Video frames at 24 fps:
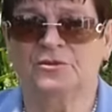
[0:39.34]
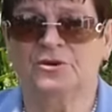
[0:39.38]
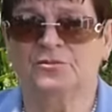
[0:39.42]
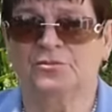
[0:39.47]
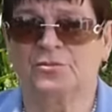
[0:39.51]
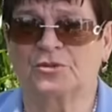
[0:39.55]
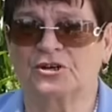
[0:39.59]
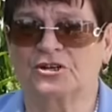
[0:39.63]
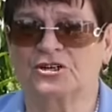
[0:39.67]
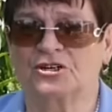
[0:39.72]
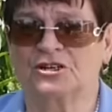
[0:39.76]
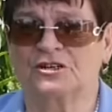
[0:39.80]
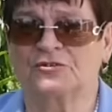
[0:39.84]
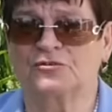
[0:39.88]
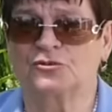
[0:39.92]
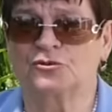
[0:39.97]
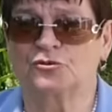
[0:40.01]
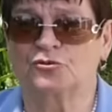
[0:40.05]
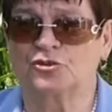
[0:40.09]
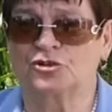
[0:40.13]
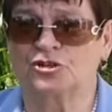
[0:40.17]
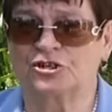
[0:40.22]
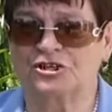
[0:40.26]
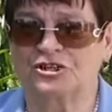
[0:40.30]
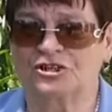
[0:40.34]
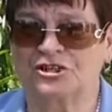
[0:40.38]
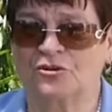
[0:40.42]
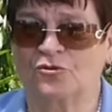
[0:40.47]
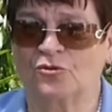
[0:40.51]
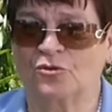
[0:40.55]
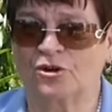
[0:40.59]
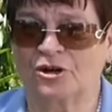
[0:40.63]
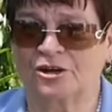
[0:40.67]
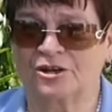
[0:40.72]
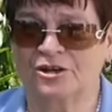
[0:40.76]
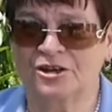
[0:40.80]
мы прожил всю жизнь
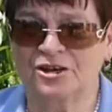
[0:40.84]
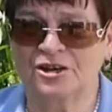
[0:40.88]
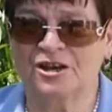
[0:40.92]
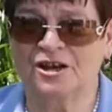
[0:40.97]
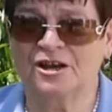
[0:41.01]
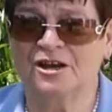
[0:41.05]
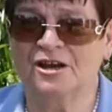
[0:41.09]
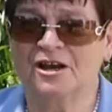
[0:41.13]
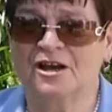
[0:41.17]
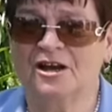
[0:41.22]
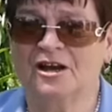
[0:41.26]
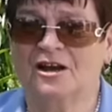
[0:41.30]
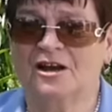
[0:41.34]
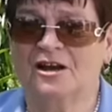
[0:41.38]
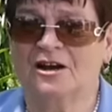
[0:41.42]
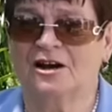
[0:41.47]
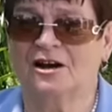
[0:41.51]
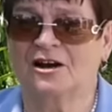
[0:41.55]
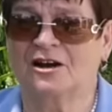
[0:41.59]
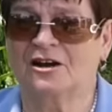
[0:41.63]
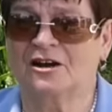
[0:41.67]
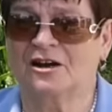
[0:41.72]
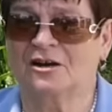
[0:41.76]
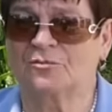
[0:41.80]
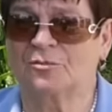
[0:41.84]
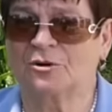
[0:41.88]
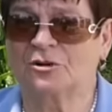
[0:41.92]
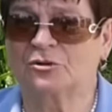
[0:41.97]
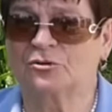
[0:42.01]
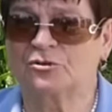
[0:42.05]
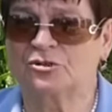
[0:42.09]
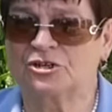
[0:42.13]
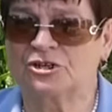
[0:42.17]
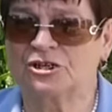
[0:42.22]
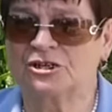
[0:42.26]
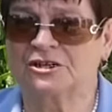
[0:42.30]
на Украине, а как
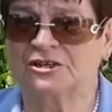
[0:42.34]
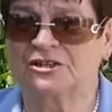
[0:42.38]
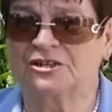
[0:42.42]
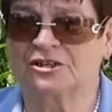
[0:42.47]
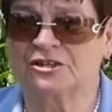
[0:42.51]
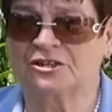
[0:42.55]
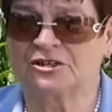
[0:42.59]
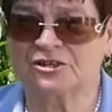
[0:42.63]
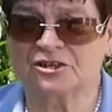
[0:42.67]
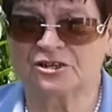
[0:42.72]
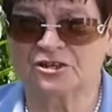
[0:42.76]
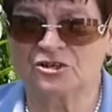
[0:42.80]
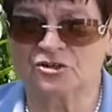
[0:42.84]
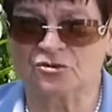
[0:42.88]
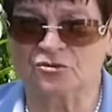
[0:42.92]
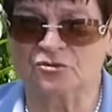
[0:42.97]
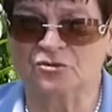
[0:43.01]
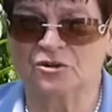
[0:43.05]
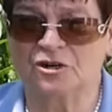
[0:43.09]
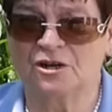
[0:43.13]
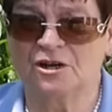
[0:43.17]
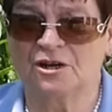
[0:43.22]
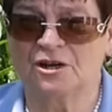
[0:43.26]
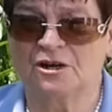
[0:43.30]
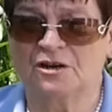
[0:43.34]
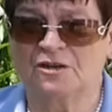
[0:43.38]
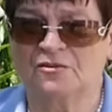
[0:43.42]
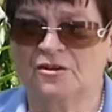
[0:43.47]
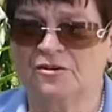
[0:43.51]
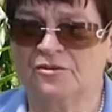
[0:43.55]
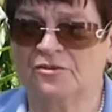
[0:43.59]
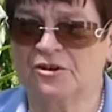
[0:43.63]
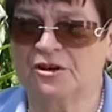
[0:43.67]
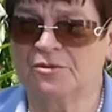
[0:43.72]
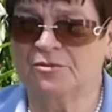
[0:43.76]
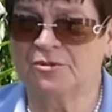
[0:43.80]
получилось, расскажу.
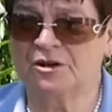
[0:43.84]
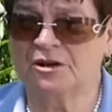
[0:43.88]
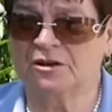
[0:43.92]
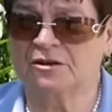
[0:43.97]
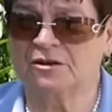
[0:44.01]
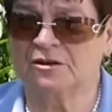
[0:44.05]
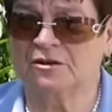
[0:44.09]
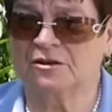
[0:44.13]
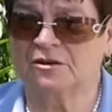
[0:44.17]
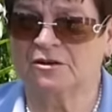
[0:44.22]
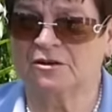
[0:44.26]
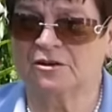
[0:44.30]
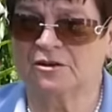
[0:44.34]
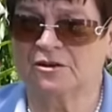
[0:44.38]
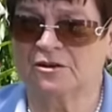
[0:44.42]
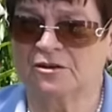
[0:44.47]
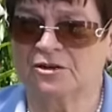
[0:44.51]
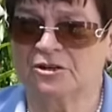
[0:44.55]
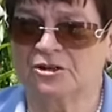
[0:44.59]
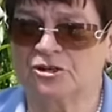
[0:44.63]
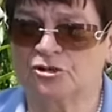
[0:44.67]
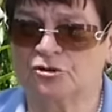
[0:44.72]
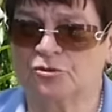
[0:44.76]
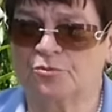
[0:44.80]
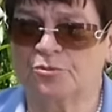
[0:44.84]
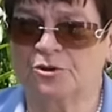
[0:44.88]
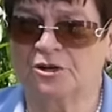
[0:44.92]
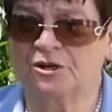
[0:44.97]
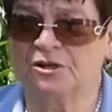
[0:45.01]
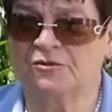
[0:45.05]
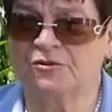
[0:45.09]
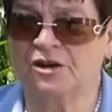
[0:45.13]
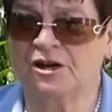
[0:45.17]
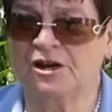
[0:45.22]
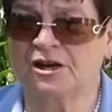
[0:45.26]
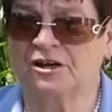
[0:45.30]
Во время, э, еще
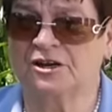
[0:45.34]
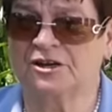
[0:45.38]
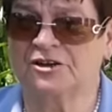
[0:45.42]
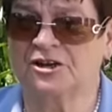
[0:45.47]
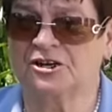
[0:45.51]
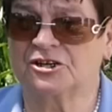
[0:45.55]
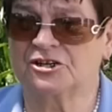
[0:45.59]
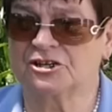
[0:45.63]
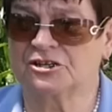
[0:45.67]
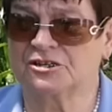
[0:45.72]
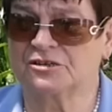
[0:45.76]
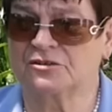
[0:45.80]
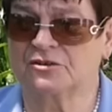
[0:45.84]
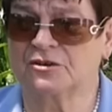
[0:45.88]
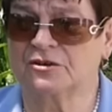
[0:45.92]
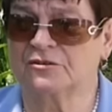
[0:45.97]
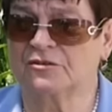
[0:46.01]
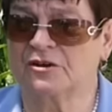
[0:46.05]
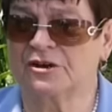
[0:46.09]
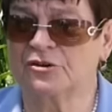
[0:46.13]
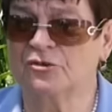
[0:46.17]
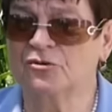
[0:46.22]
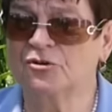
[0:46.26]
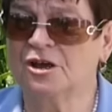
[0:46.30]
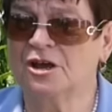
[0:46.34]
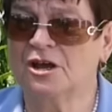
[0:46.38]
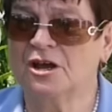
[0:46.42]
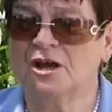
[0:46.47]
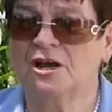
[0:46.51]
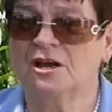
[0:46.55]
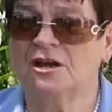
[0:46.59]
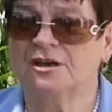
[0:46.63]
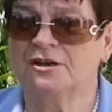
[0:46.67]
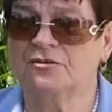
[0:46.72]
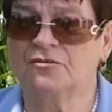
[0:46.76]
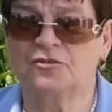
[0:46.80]
перед Великой Отечественной войной,
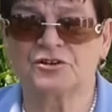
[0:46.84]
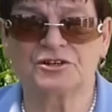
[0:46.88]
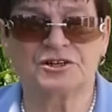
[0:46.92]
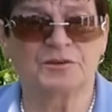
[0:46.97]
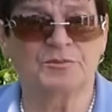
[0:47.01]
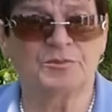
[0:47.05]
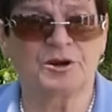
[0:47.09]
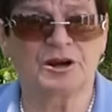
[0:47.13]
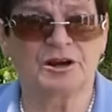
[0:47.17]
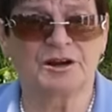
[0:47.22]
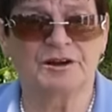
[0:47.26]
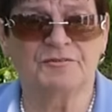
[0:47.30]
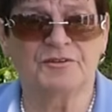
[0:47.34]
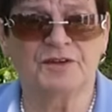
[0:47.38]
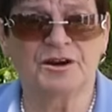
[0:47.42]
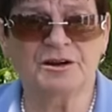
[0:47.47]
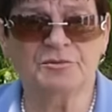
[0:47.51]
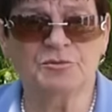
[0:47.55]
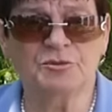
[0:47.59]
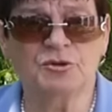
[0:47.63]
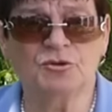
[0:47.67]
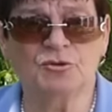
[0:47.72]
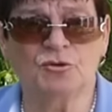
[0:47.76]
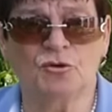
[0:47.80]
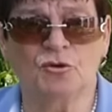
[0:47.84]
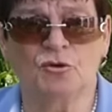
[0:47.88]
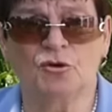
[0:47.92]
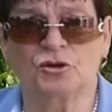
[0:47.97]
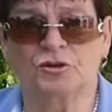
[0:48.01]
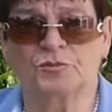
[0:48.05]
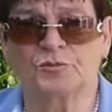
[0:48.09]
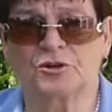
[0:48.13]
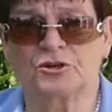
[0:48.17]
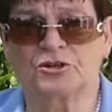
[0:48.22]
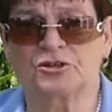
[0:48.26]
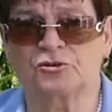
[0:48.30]
его забрали в армию,
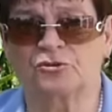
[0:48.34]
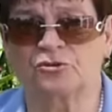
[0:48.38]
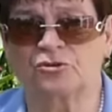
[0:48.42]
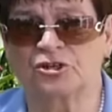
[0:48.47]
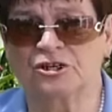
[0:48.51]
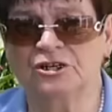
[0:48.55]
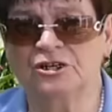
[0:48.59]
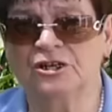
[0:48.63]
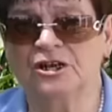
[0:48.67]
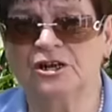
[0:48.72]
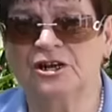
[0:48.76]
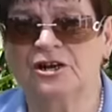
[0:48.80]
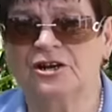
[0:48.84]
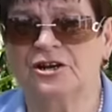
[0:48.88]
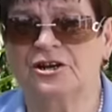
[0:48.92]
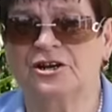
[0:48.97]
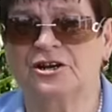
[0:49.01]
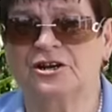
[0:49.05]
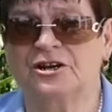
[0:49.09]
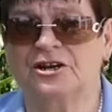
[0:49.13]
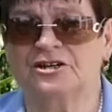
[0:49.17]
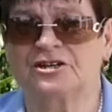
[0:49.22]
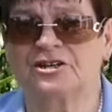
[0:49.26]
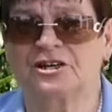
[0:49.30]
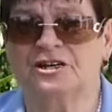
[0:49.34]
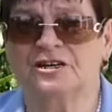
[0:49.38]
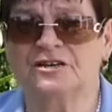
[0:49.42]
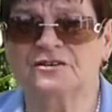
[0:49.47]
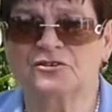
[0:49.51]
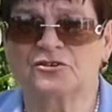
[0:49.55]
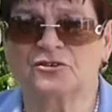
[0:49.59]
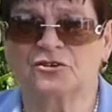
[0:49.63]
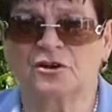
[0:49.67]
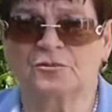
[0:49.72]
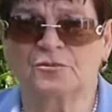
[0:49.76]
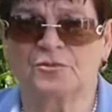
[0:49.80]
год прослужил, и
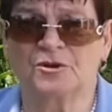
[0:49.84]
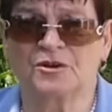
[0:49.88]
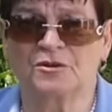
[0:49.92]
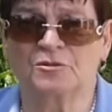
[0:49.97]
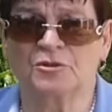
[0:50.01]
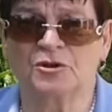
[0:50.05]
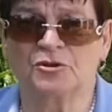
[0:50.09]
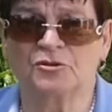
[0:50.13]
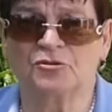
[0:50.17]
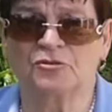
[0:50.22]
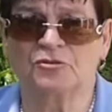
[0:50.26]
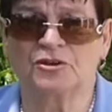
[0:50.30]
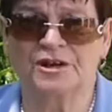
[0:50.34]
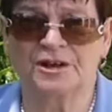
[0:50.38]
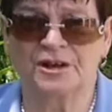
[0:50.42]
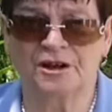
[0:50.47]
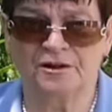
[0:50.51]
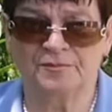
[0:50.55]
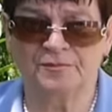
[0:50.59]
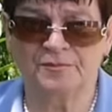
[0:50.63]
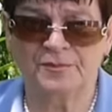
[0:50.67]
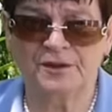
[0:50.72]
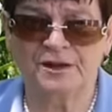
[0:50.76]
началась в 41 году война.